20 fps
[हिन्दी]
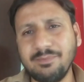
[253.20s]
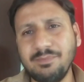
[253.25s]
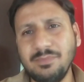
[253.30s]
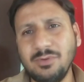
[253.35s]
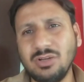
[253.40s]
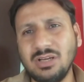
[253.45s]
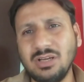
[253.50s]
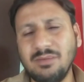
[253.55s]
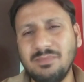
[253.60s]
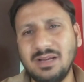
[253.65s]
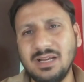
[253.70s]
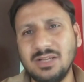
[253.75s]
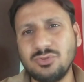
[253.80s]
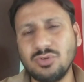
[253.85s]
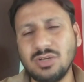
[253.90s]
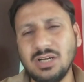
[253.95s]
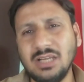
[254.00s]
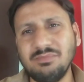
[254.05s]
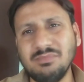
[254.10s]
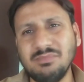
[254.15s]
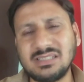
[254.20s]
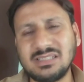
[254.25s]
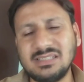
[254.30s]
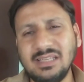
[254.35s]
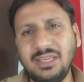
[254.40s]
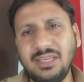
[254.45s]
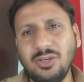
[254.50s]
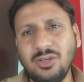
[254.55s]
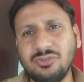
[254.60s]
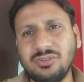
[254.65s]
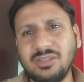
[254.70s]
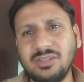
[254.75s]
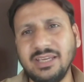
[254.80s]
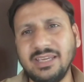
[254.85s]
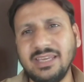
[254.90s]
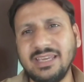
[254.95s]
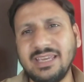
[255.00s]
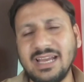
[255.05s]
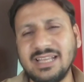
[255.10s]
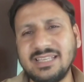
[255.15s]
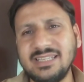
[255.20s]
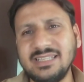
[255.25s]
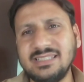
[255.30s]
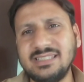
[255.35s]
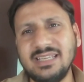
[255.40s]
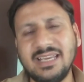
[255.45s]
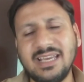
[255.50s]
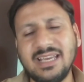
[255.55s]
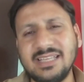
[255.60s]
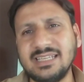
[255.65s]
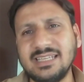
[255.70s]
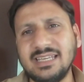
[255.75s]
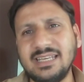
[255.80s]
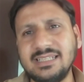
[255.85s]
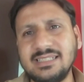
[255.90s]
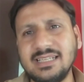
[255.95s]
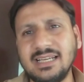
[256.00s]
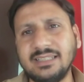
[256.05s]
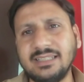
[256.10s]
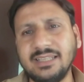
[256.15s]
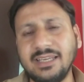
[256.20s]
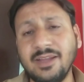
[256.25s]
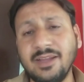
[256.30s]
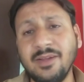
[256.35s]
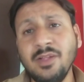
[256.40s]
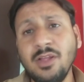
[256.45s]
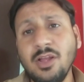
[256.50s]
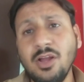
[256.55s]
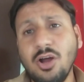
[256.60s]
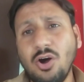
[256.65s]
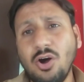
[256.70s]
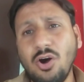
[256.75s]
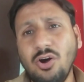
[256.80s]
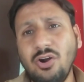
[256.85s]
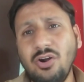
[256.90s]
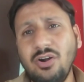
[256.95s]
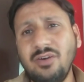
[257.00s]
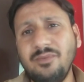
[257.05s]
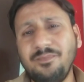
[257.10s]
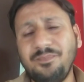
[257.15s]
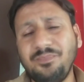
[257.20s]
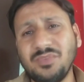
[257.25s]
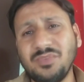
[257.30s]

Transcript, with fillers: में उनका बाज़ात मसला ये होता है कि कैचेस दे के चले जाते हैं और